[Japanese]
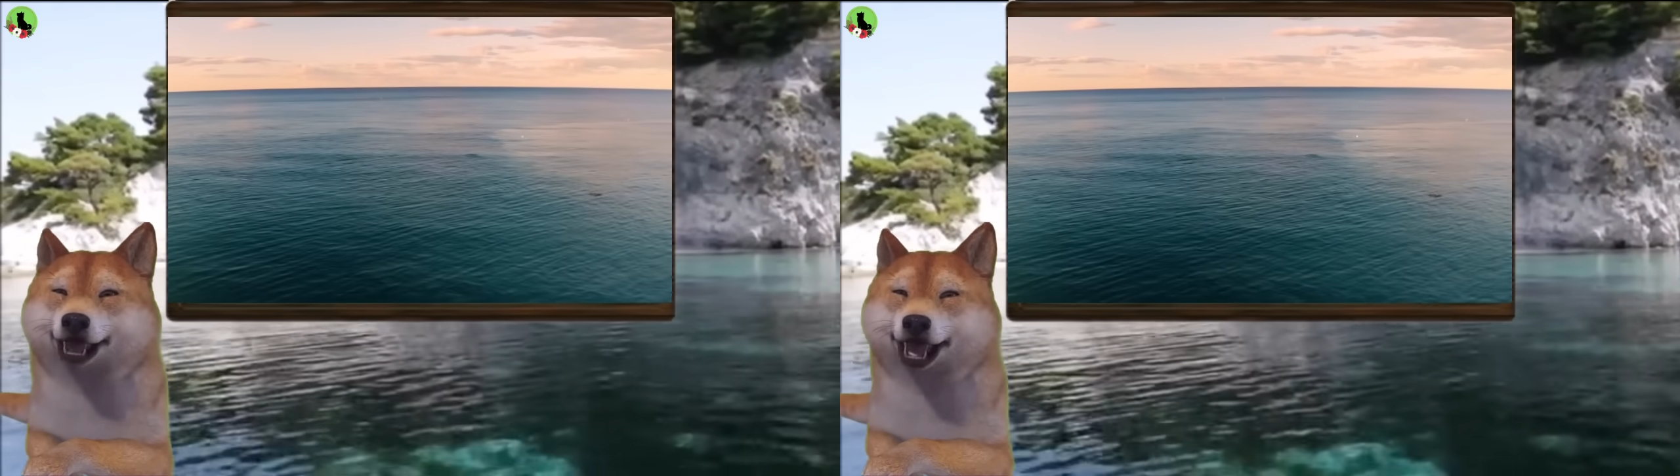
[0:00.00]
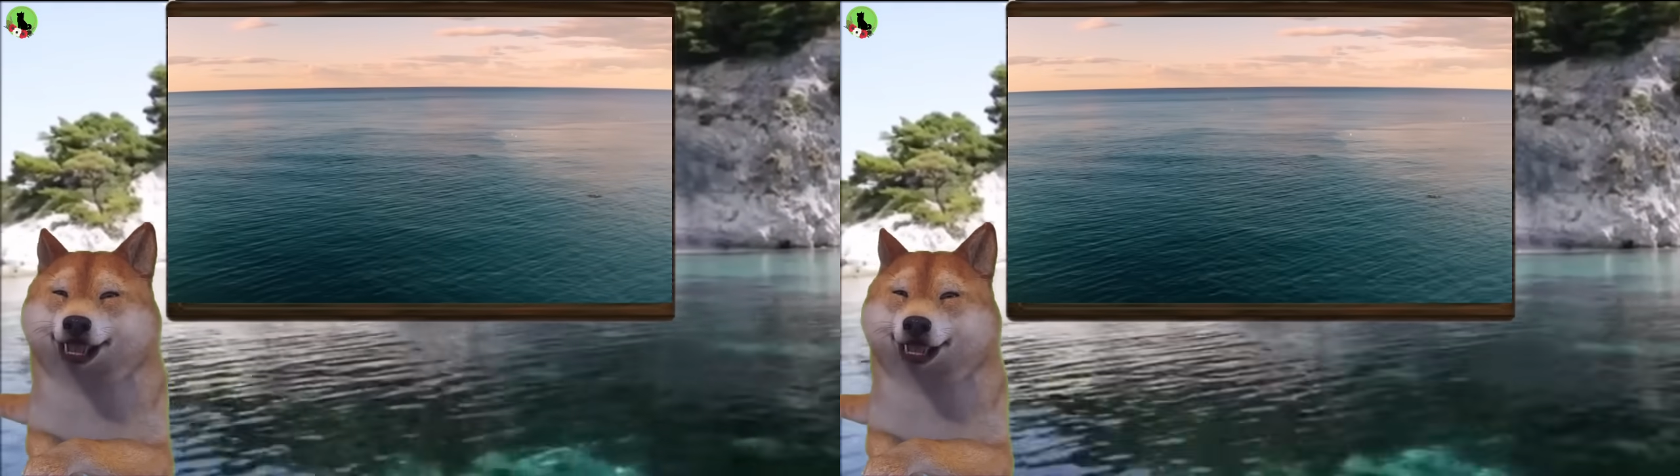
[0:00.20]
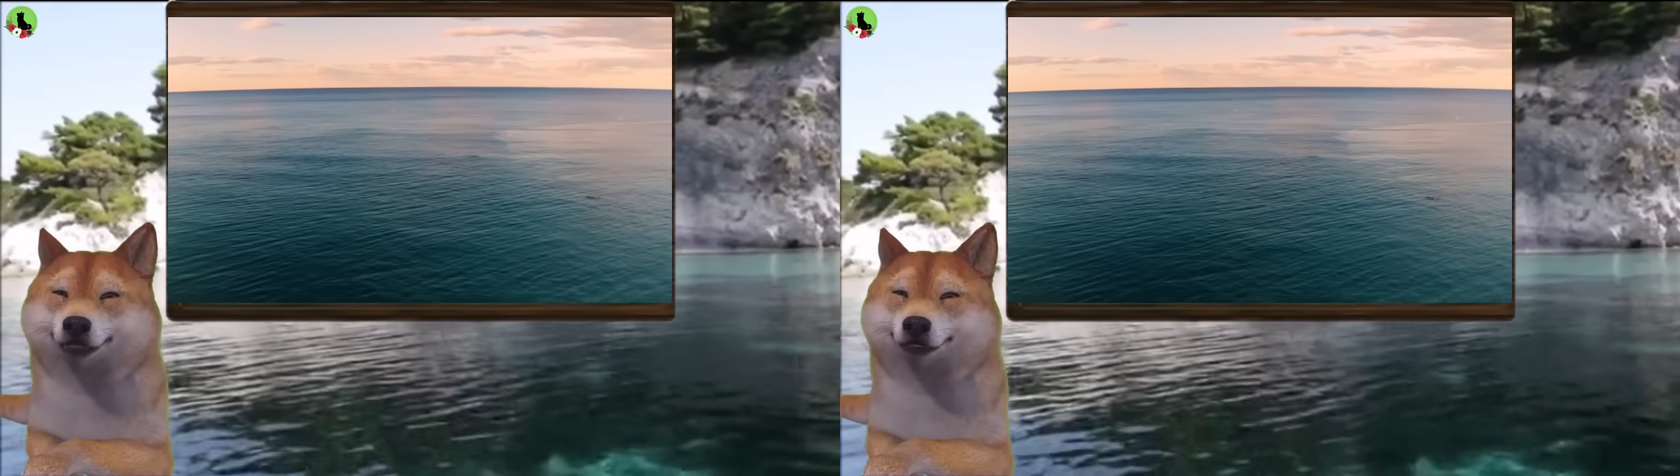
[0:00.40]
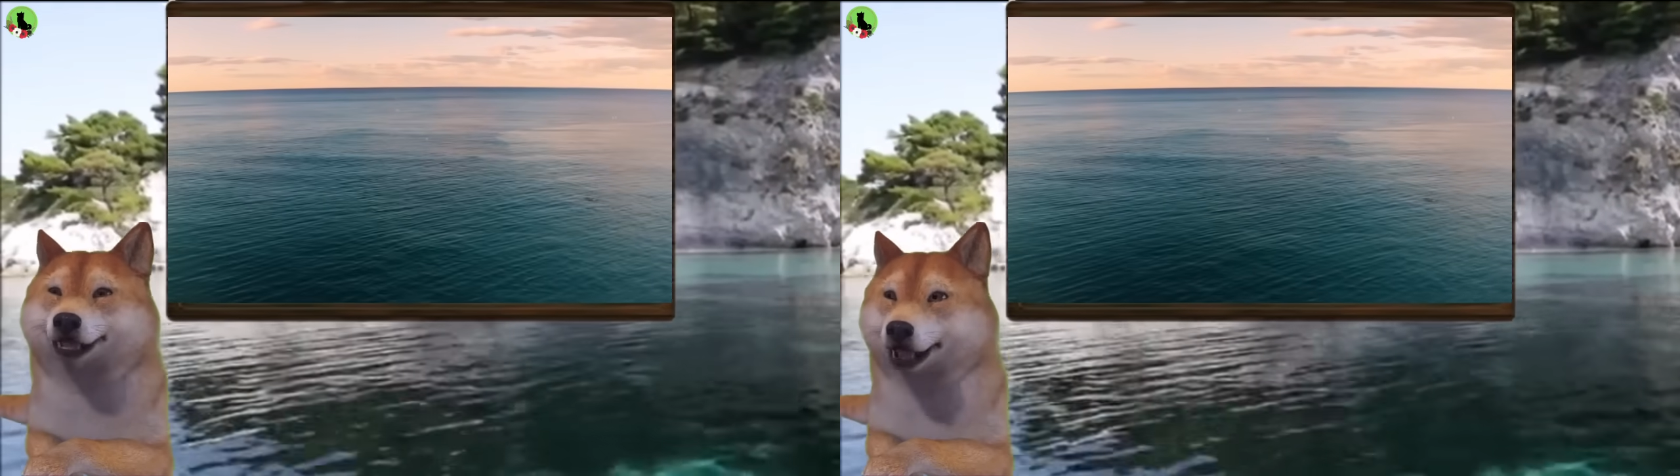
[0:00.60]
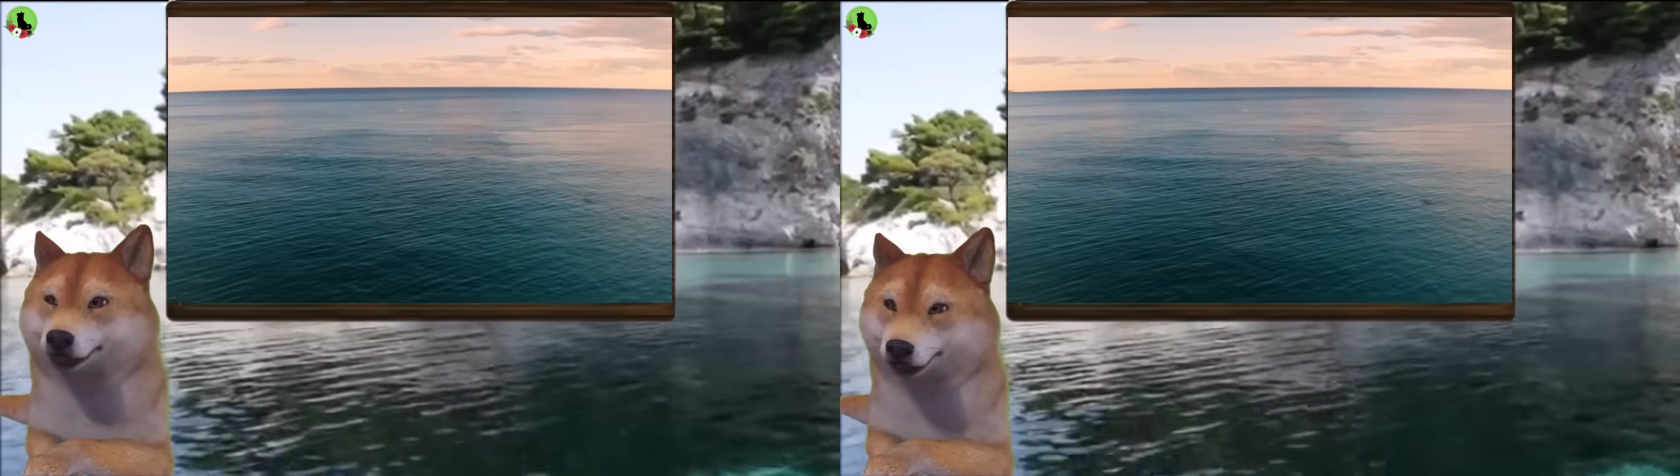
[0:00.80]
のそんな
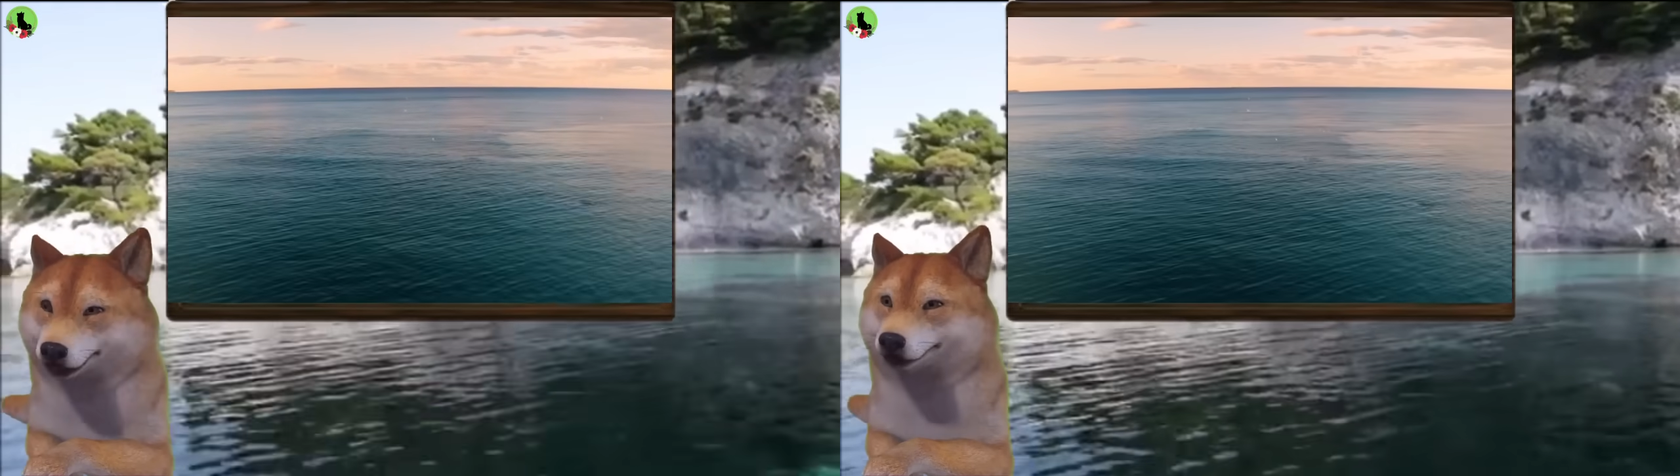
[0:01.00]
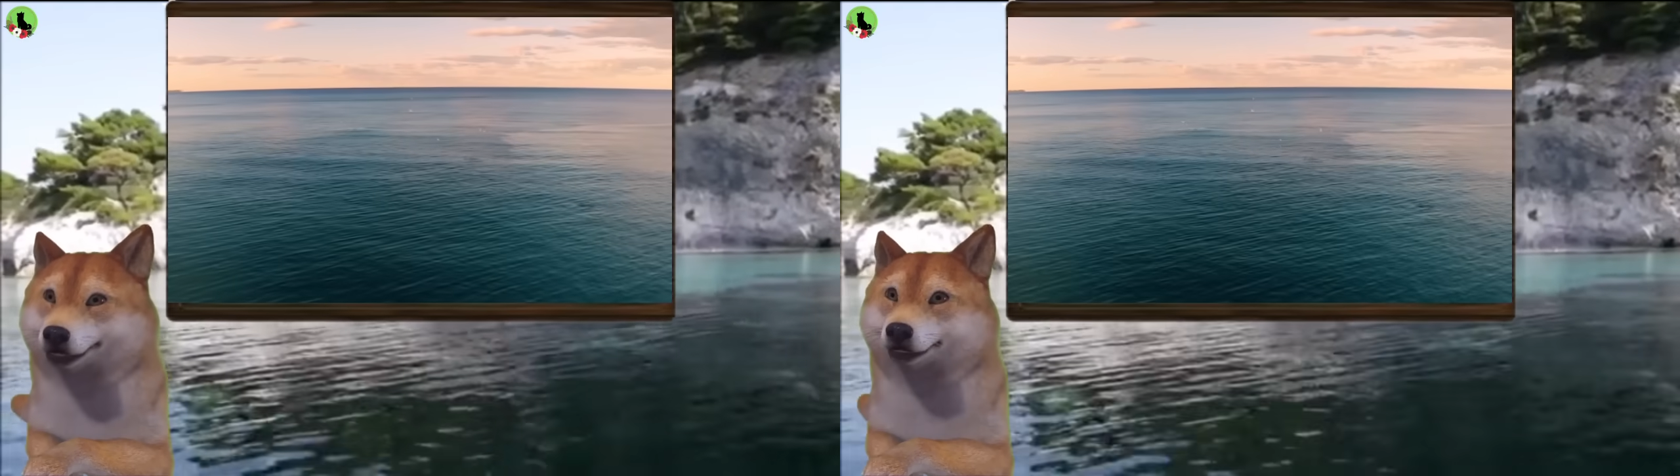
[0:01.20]
ことする